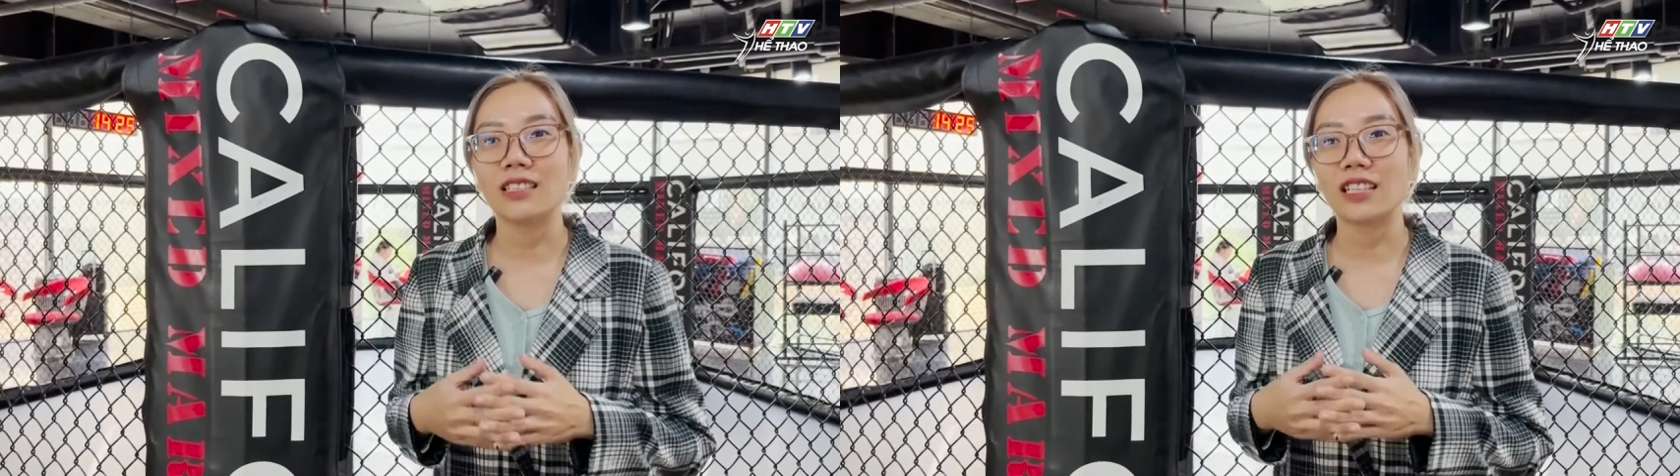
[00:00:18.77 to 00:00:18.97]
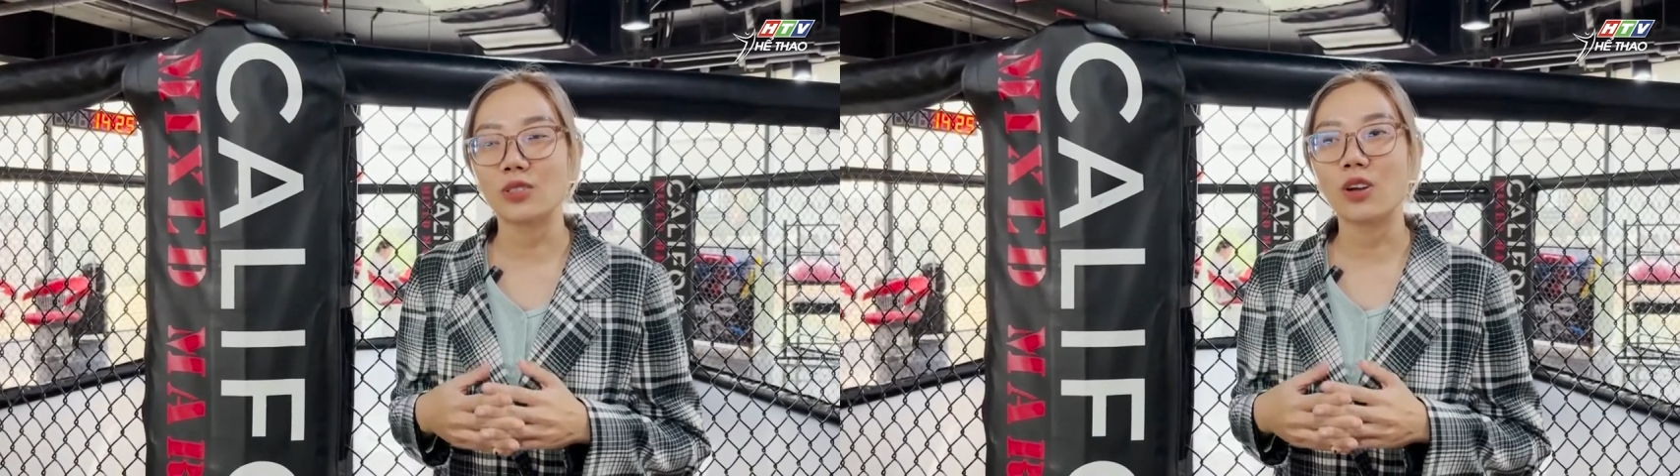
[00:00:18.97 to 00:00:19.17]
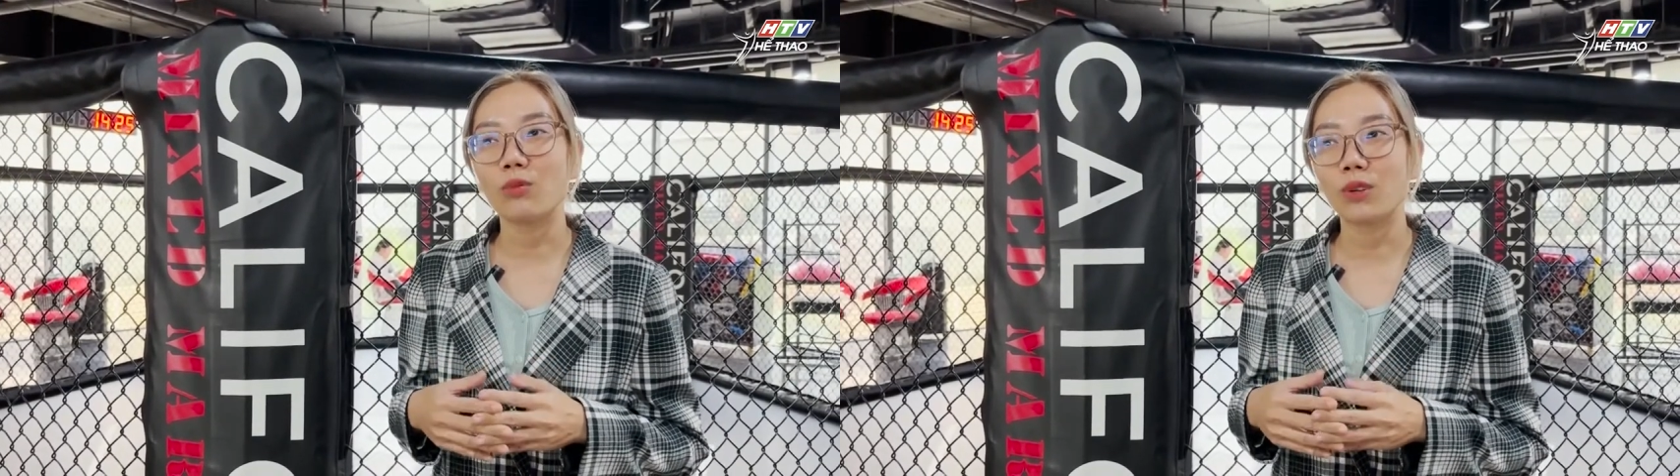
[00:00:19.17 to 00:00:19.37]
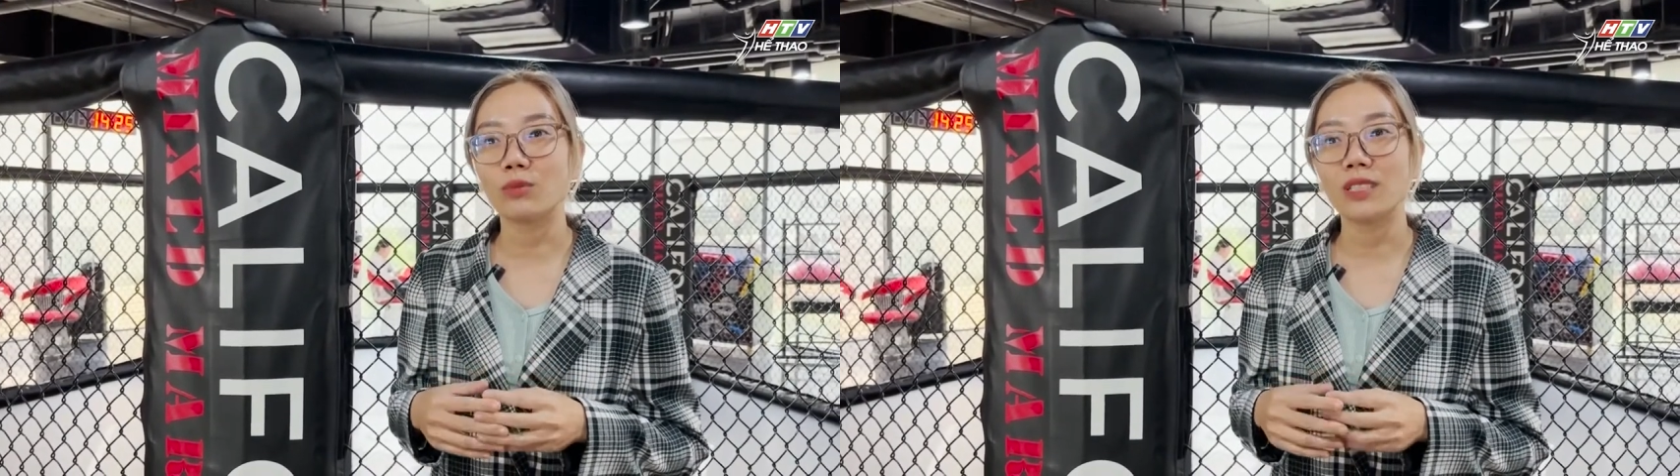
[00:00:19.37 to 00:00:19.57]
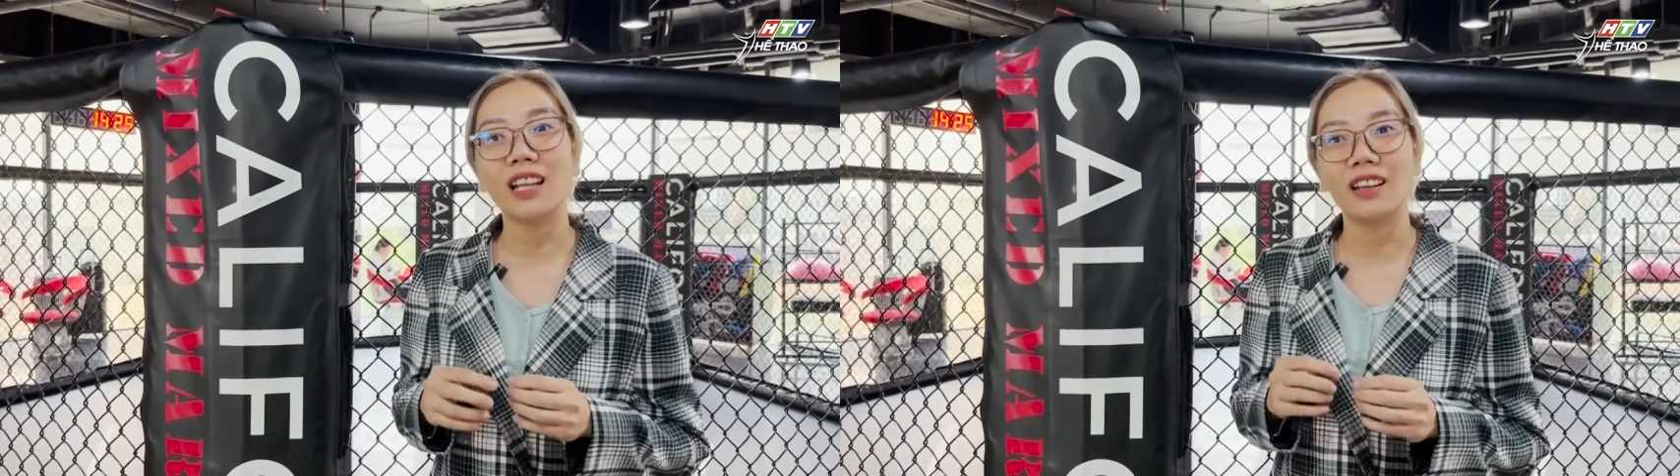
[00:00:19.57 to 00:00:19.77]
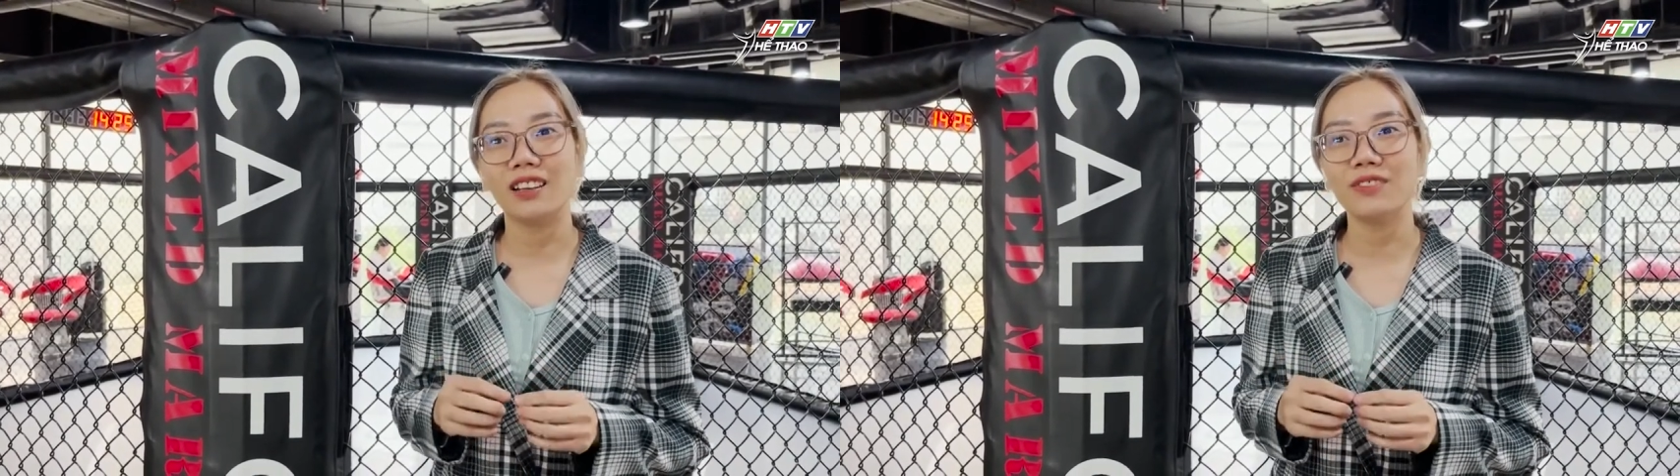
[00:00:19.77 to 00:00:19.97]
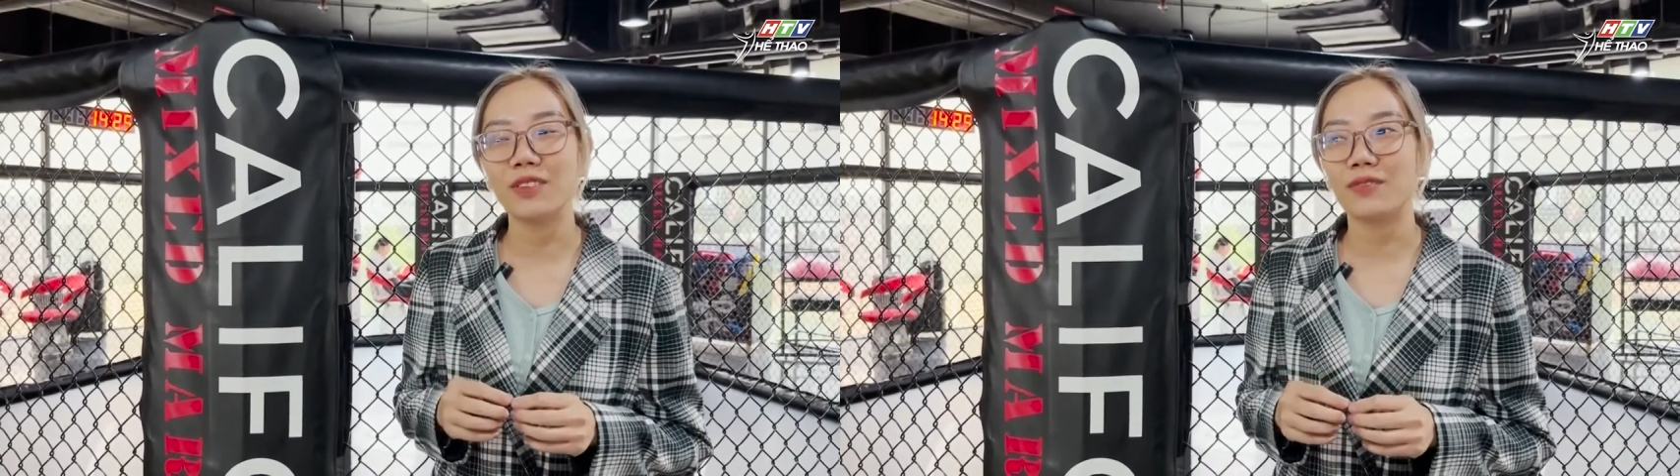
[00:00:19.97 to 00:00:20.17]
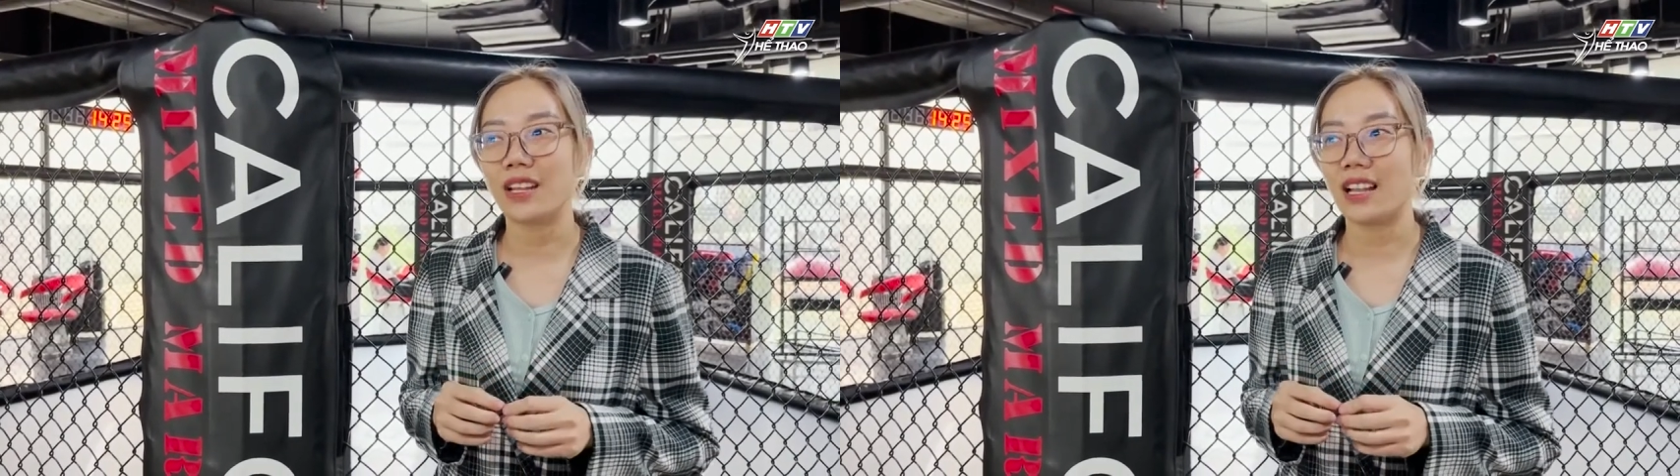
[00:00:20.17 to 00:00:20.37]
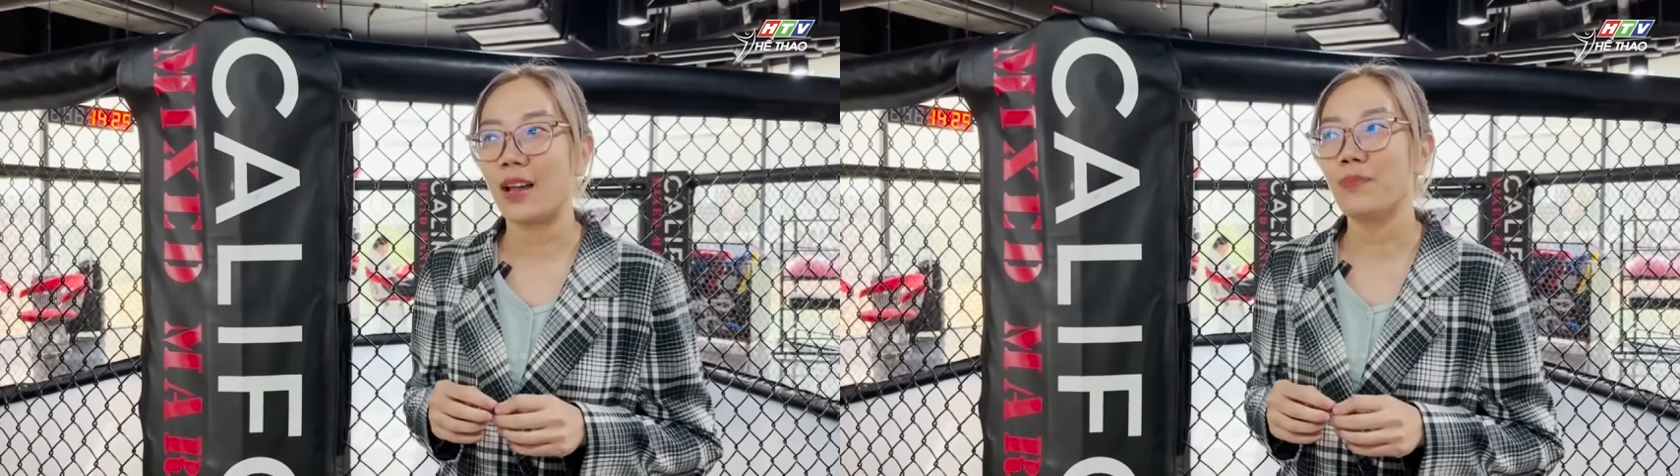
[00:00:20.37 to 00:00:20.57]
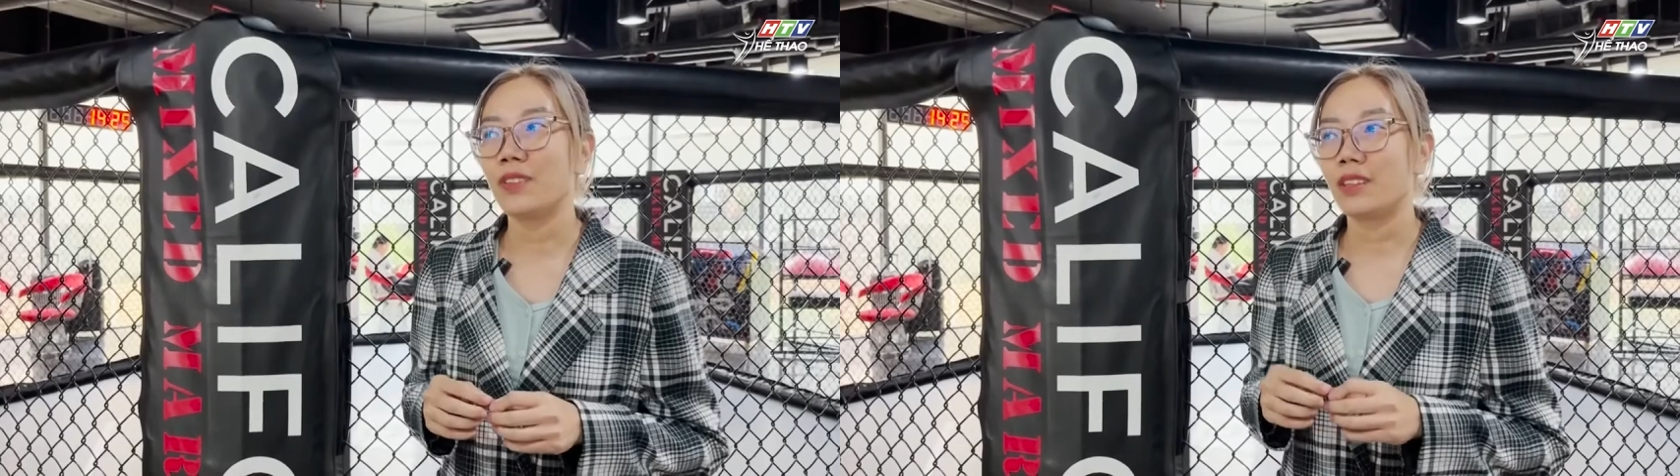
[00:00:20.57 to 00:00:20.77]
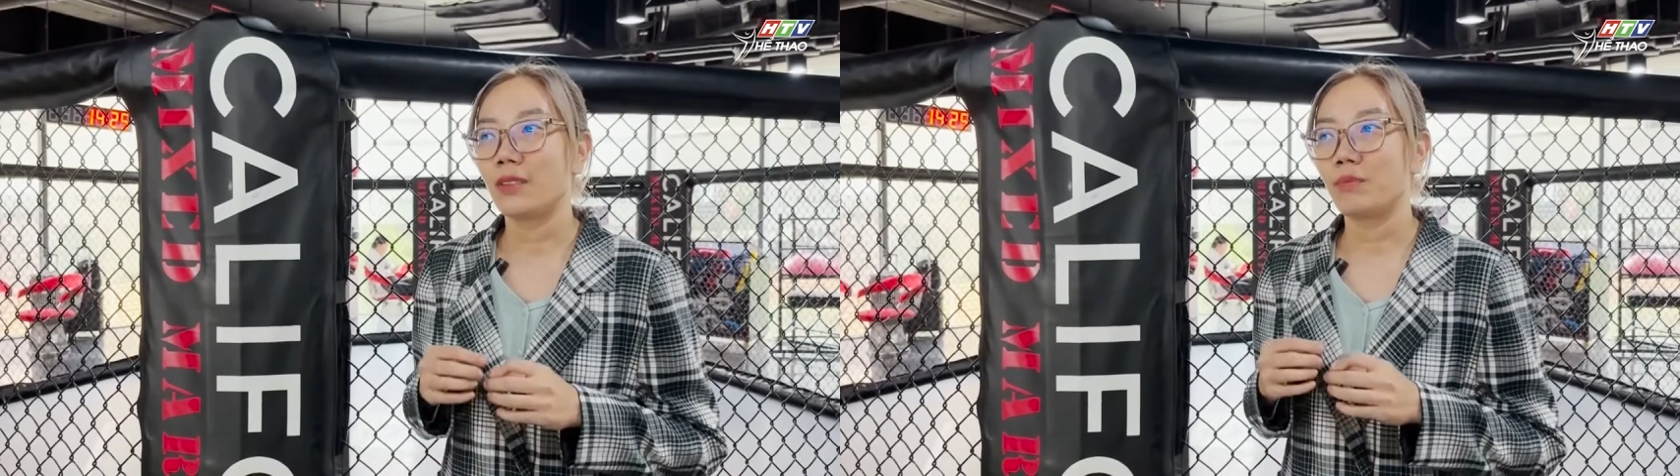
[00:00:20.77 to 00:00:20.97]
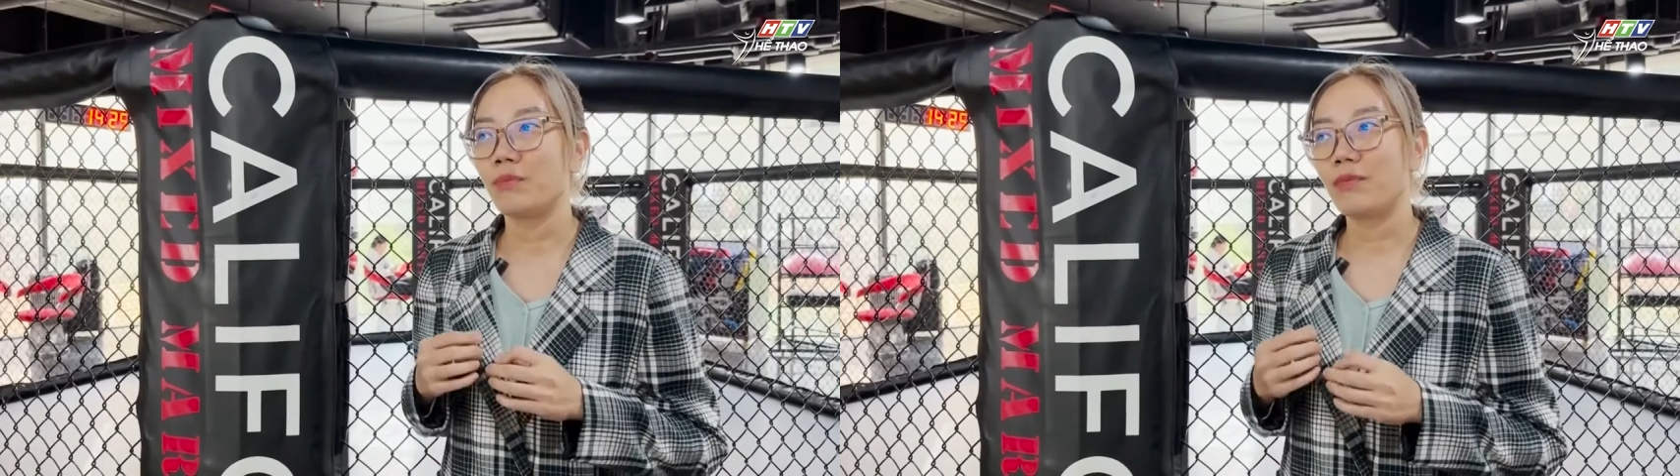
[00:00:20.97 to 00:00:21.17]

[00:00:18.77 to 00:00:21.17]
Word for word: dành cho cộng đồng rất là lớn vì vậy là ừ,